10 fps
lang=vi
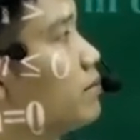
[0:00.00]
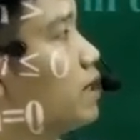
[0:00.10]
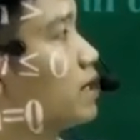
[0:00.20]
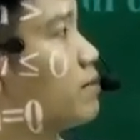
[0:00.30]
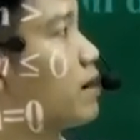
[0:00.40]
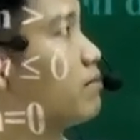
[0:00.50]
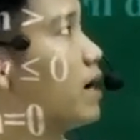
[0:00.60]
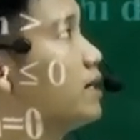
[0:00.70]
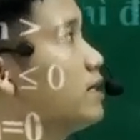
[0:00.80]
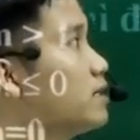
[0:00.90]
m này bằng
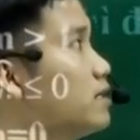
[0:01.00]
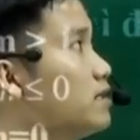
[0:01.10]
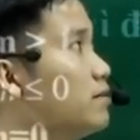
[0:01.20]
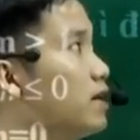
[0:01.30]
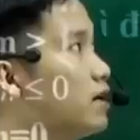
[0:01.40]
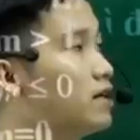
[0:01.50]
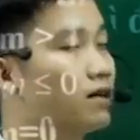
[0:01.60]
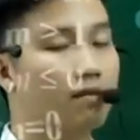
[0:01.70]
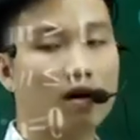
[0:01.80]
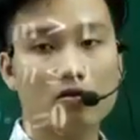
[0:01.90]
mấy thì tử mới lớn hơn
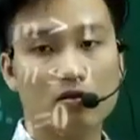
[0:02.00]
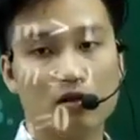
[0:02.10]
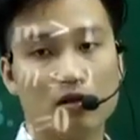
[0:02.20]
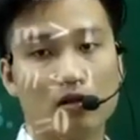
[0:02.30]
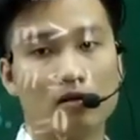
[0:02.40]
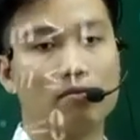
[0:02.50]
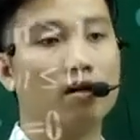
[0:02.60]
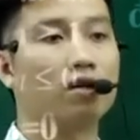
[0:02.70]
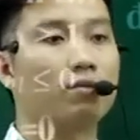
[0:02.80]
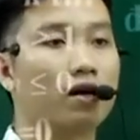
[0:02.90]
được mẫu. M
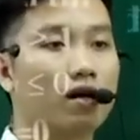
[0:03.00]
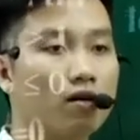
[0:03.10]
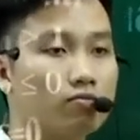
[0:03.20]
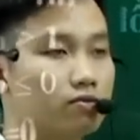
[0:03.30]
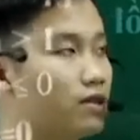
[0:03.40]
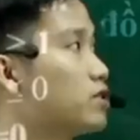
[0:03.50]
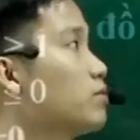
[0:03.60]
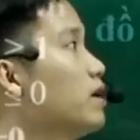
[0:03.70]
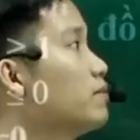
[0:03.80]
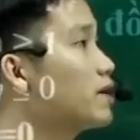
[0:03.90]
này bằng 0 để
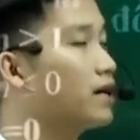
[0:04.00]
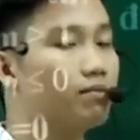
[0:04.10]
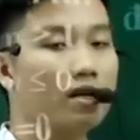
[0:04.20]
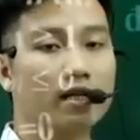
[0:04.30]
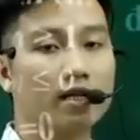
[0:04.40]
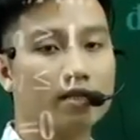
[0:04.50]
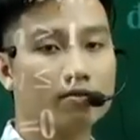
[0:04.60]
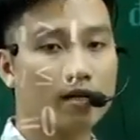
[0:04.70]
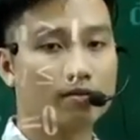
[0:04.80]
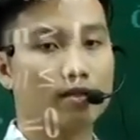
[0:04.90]
cho biến mất cái x bình này đi
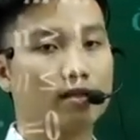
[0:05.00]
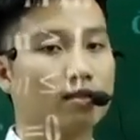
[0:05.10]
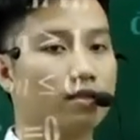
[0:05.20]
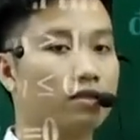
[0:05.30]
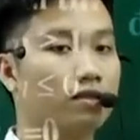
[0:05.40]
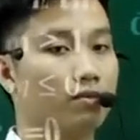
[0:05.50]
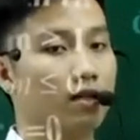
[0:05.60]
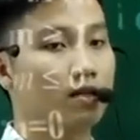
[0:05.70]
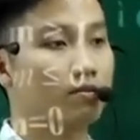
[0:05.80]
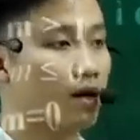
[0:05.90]
đúng không? Thì tử
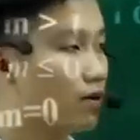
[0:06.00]
mới lớn hơn